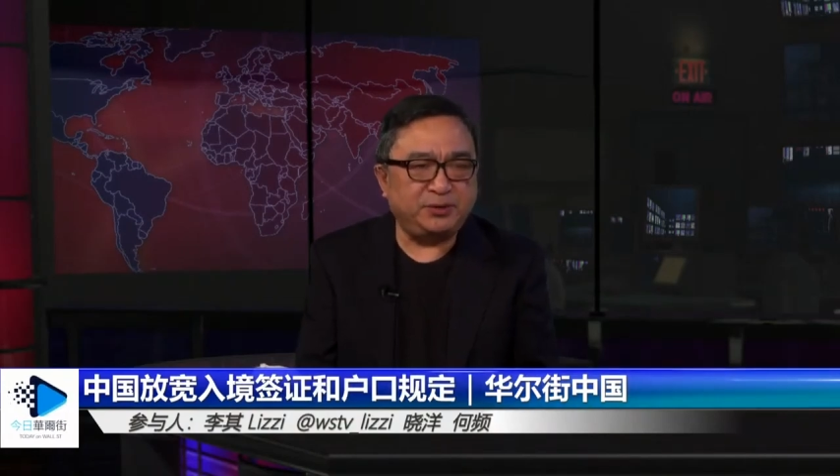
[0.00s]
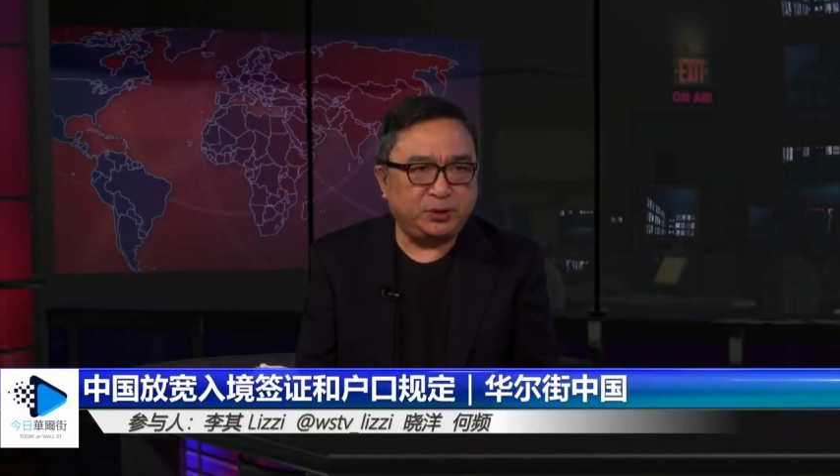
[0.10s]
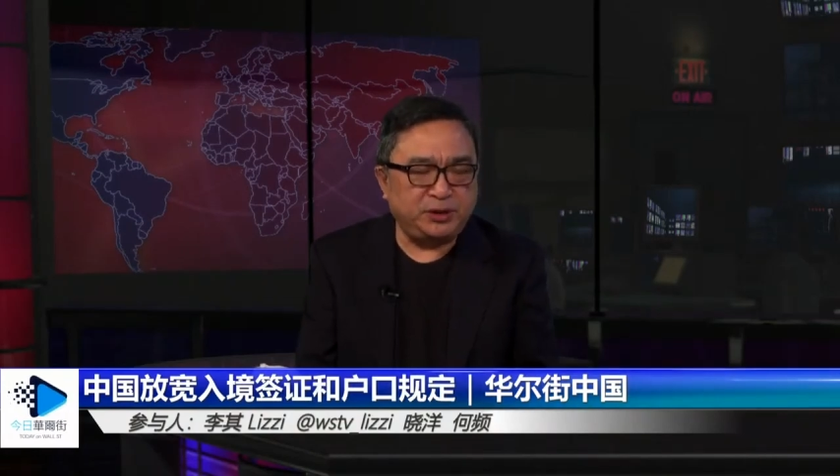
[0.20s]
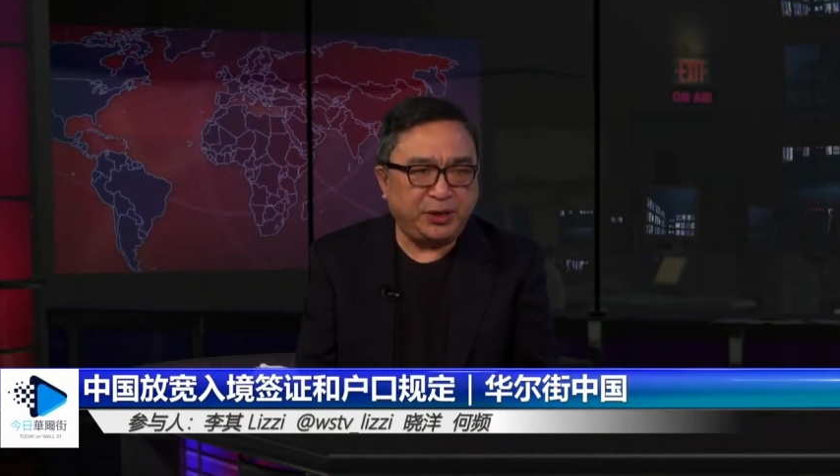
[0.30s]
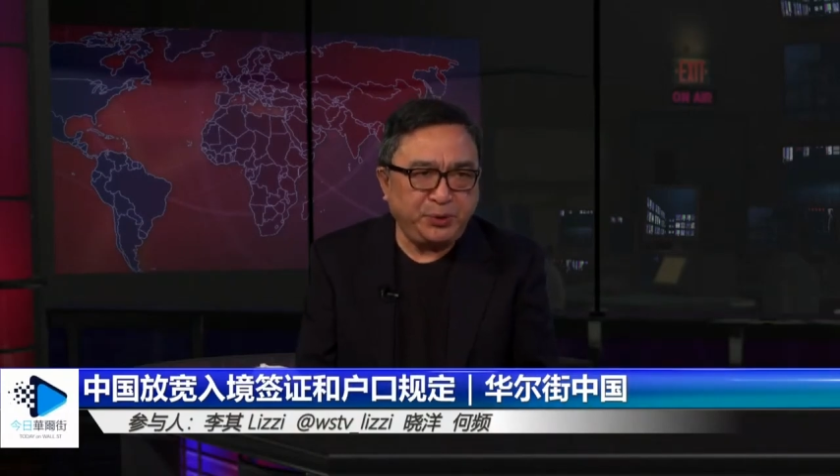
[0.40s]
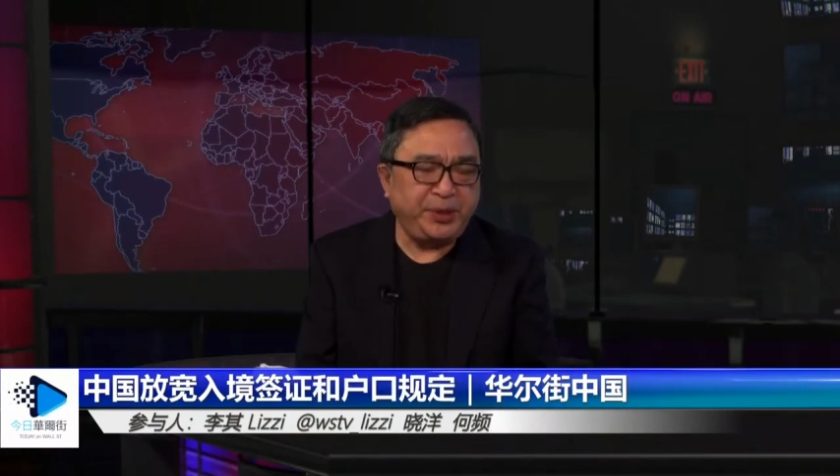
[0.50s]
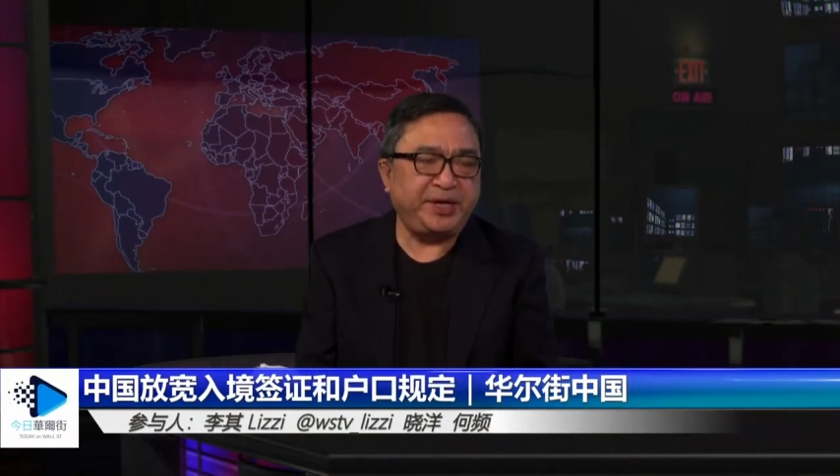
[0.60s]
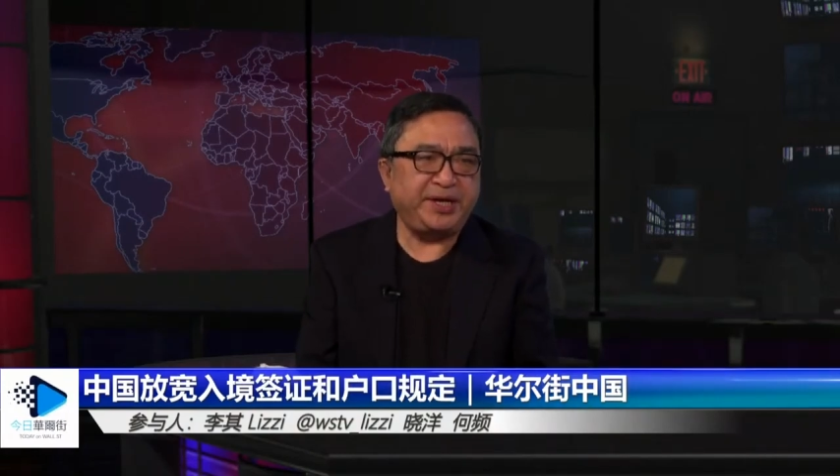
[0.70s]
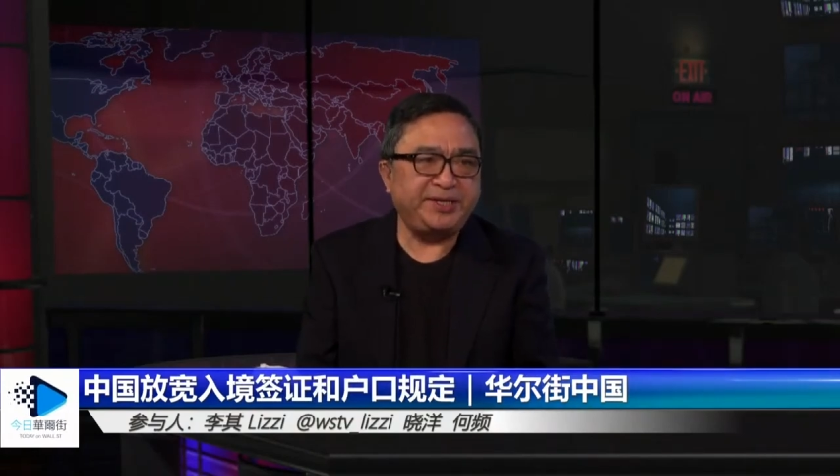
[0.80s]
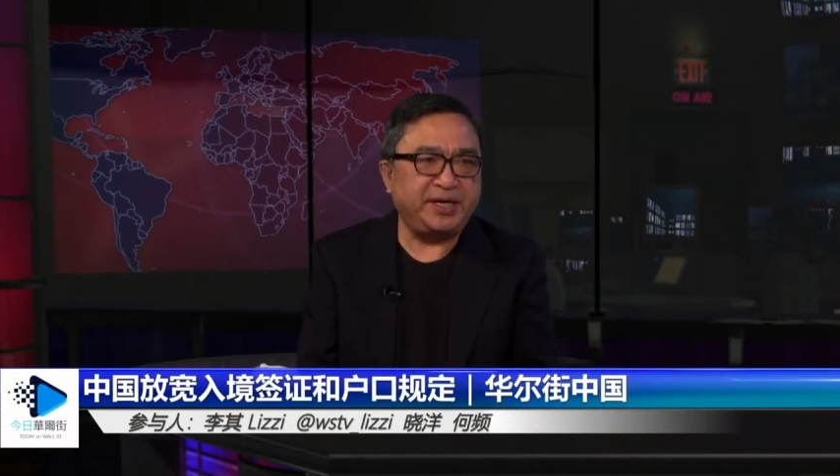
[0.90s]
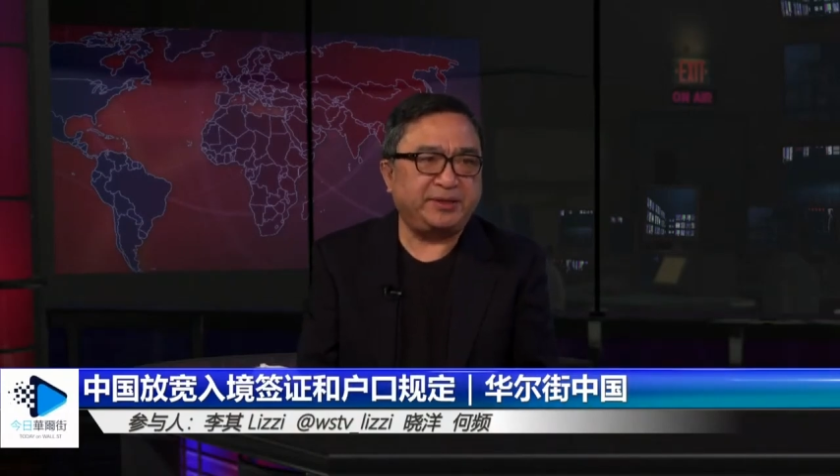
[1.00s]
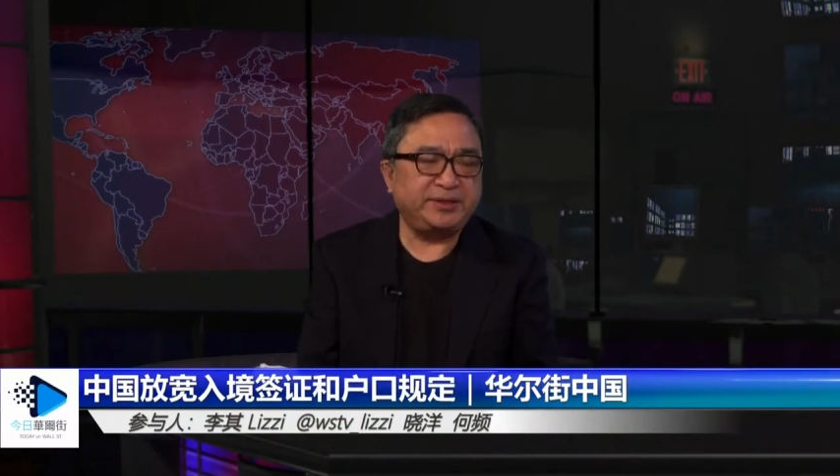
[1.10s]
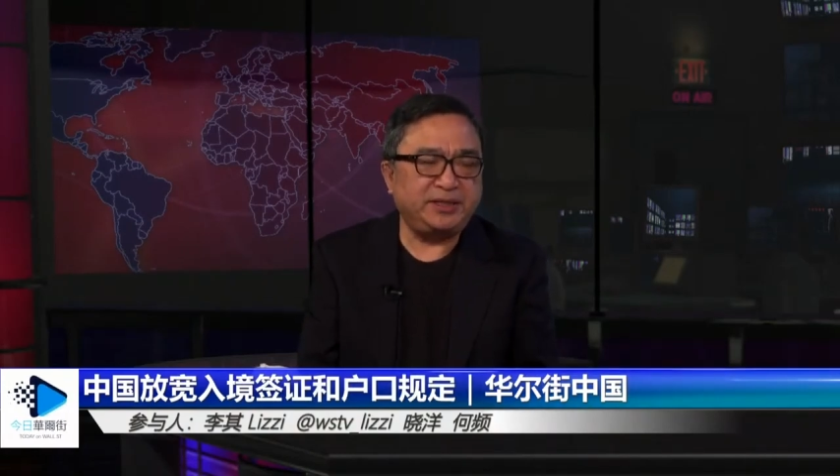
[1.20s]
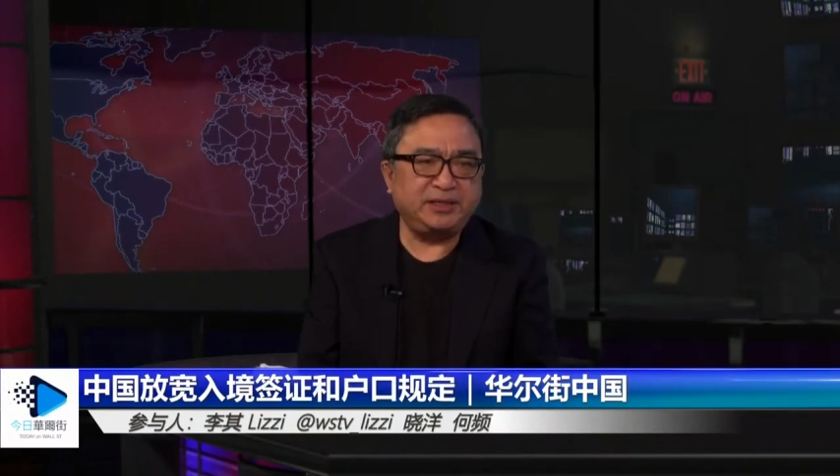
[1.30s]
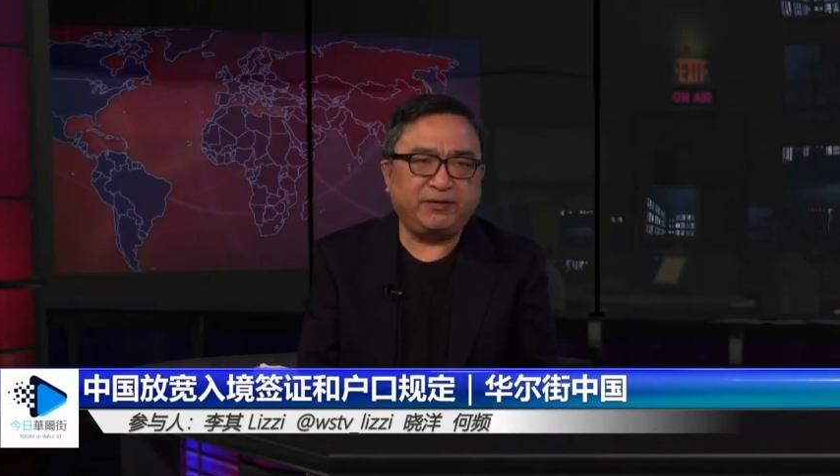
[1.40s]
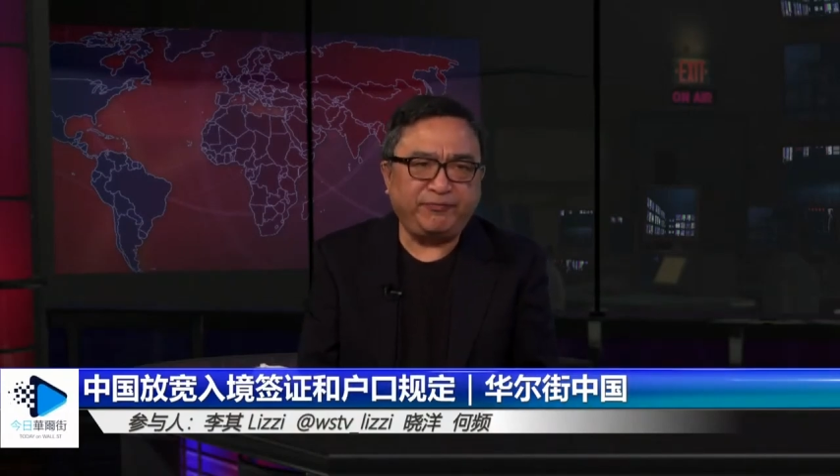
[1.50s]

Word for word: 人群来讲是一个